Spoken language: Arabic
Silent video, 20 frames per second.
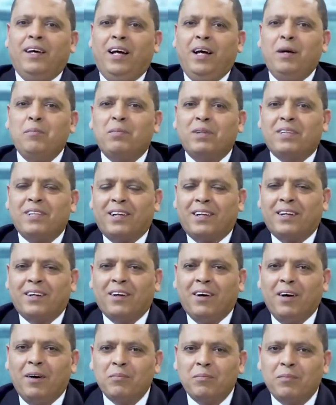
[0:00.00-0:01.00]
حبة
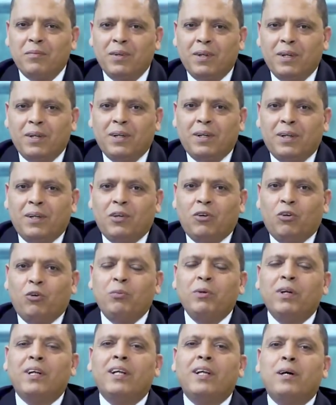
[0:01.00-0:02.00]
الكرام
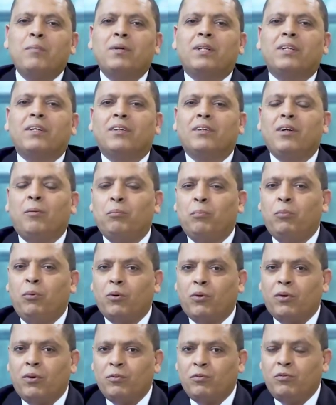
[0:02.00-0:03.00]
أمرنا
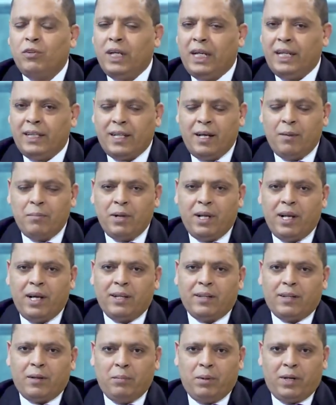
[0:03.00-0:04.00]
بالتدبر في كتاب
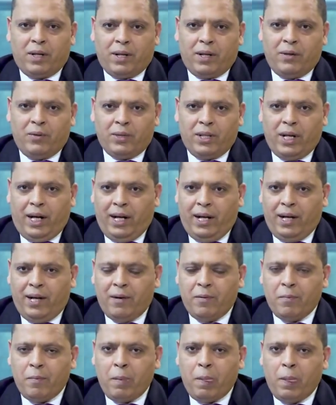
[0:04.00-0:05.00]
الله تبارك
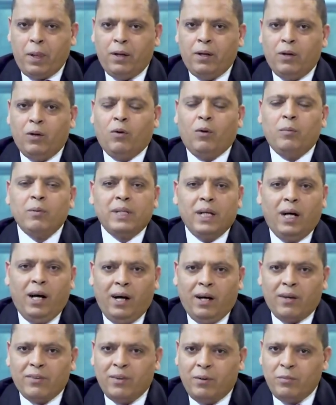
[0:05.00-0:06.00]
وتعالى ومن
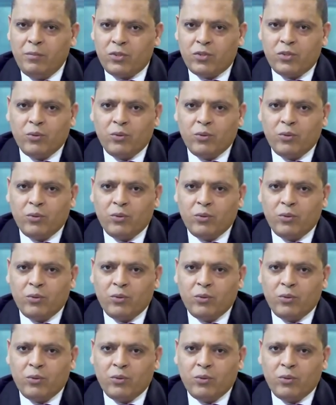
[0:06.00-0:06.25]
أعظم